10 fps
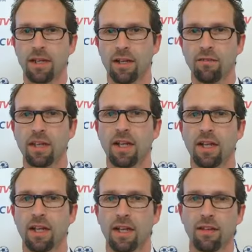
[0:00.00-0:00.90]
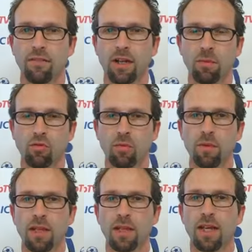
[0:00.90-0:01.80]
la, la, vera, la, vera,
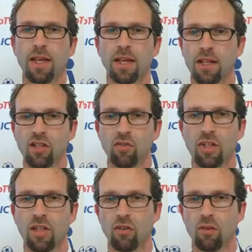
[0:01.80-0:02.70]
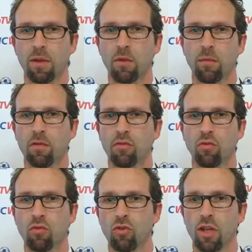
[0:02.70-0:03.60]
possibilità, la grande sfida che noi abbiamo per il
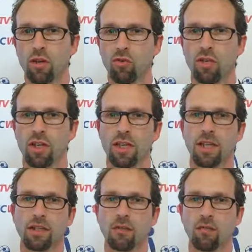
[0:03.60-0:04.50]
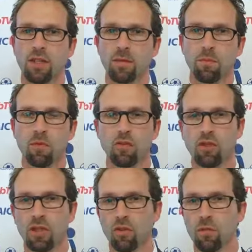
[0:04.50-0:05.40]
futuro è la concretezza, quindi
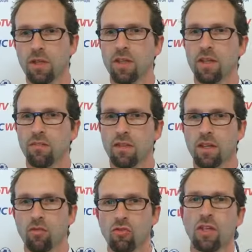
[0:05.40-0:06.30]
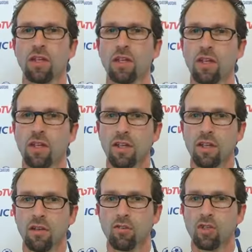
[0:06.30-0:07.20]
porsi degli obiettivi e riuscire,
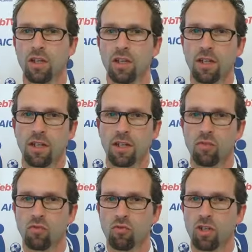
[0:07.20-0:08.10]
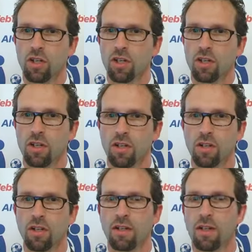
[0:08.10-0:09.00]
riuscire a raggiungerli nei,
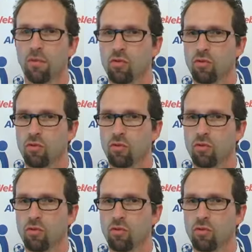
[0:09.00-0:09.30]
nei tempi